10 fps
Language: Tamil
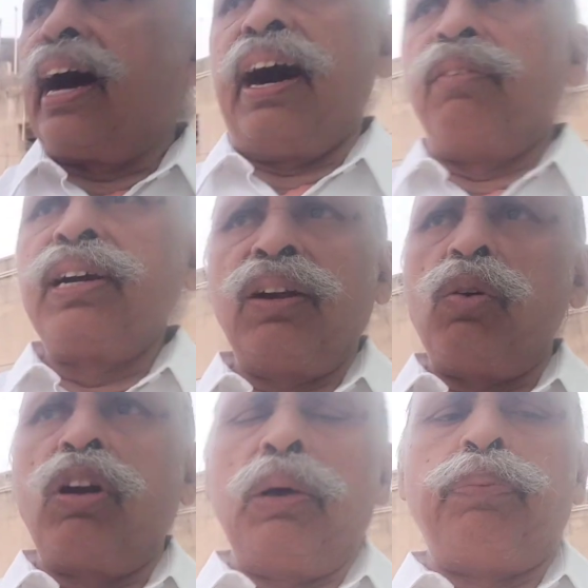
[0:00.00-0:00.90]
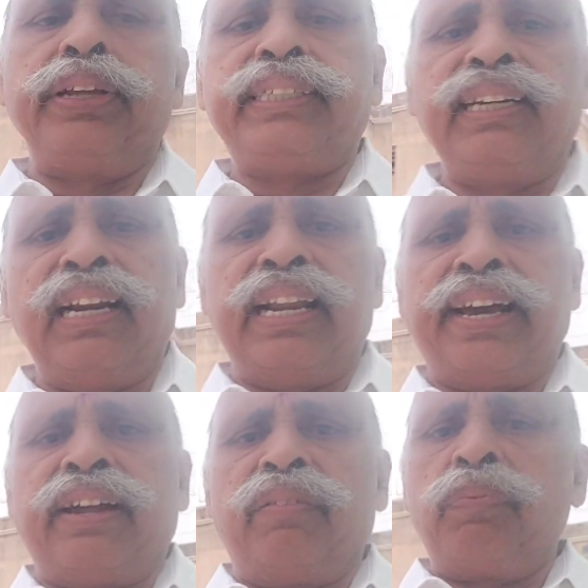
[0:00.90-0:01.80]
அவங்க உங்களை பிடிச்சின்னு இல்லை
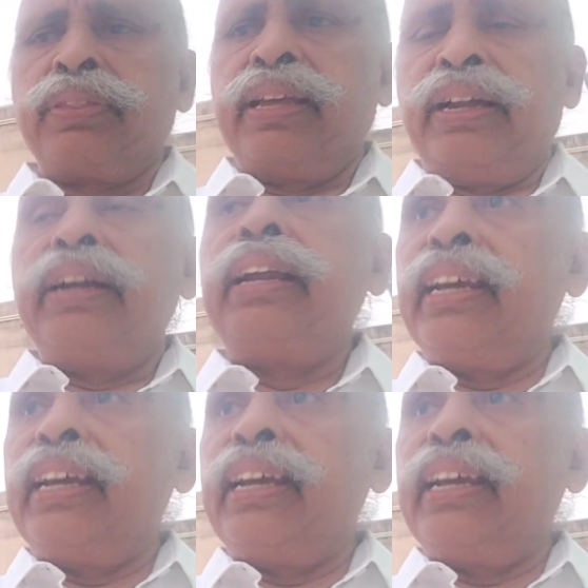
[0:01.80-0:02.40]
நீ